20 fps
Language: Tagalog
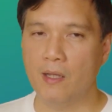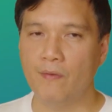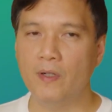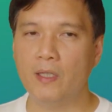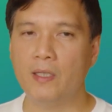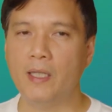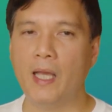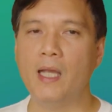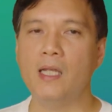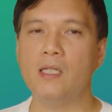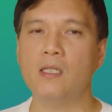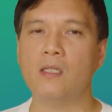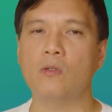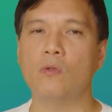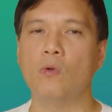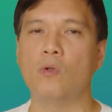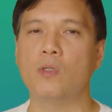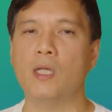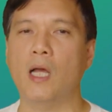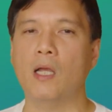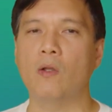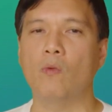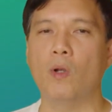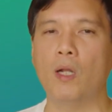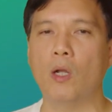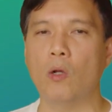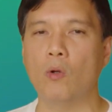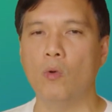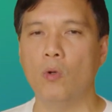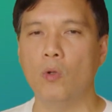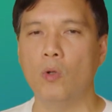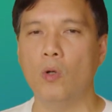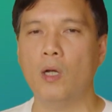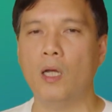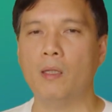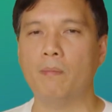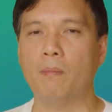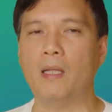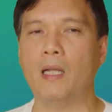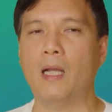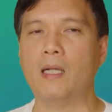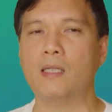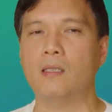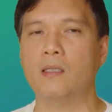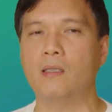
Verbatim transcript: civil case kung saan walang kulong at madalas